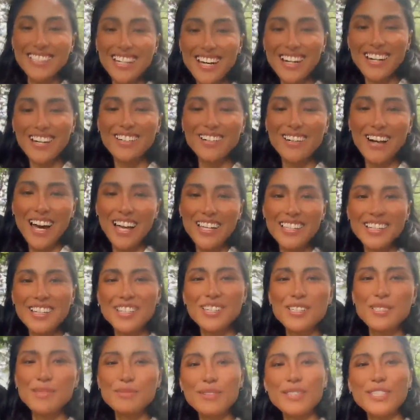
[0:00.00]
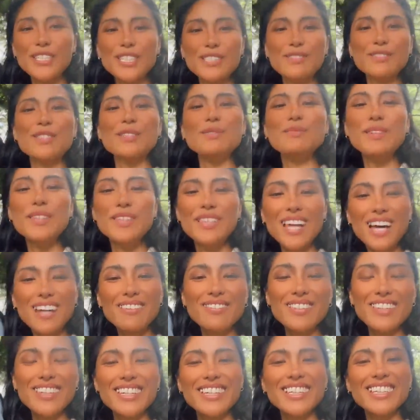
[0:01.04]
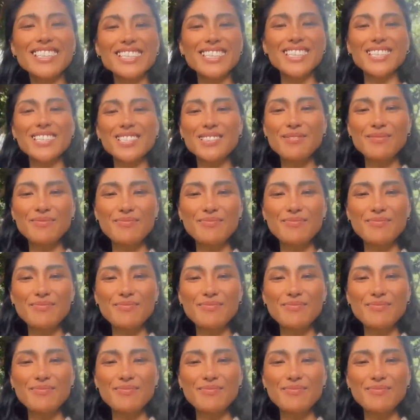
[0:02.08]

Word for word: So, hello, beautiful beloveds.